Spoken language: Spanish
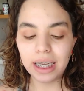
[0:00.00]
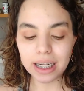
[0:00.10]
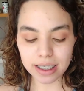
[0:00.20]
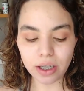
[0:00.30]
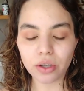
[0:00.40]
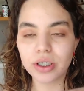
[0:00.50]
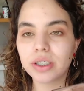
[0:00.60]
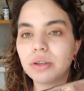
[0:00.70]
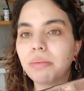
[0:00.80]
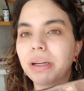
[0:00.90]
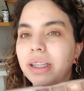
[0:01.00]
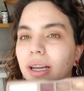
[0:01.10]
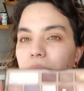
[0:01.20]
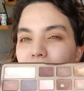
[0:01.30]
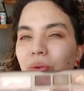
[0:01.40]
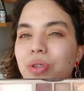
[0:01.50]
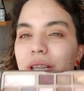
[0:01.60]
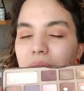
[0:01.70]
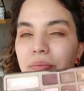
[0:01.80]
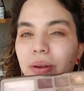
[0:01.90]
Y les digo, si es una paleta que me
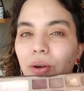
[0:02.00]
guste,